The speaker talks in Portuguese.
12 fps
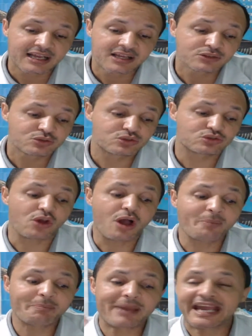
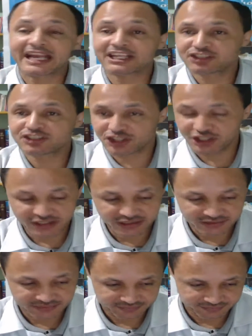Somente
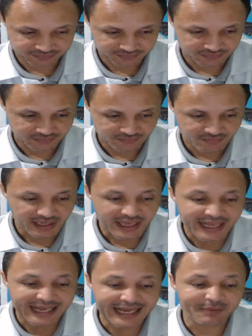
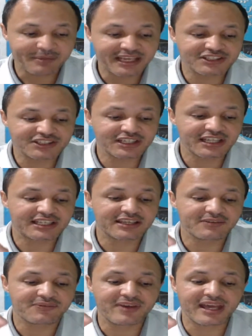à medida
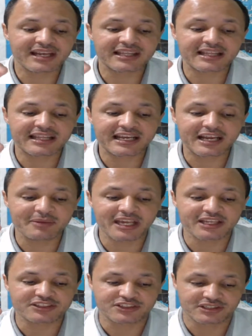que
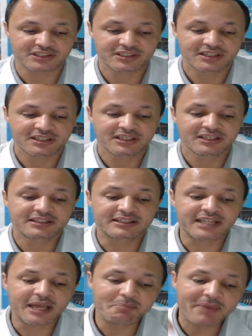verdadeiramente
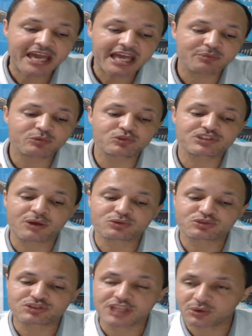temermos ao
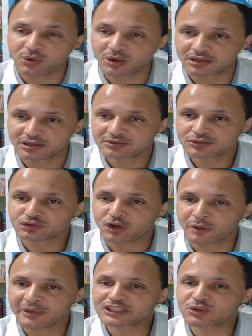Senhor,
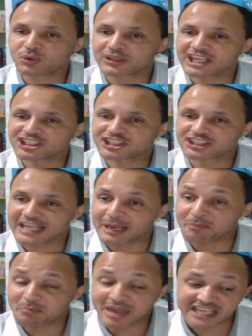somente quando a gente
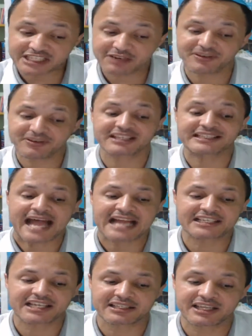temer de
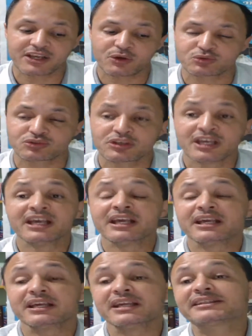verdade a Deus,
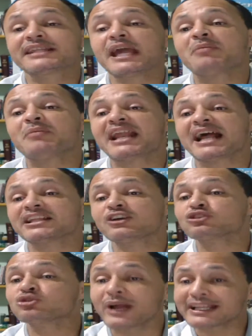e temer a
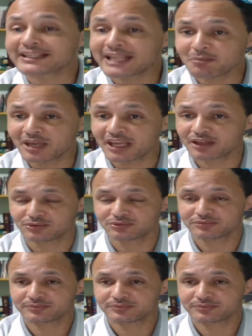Deus não é ter medo.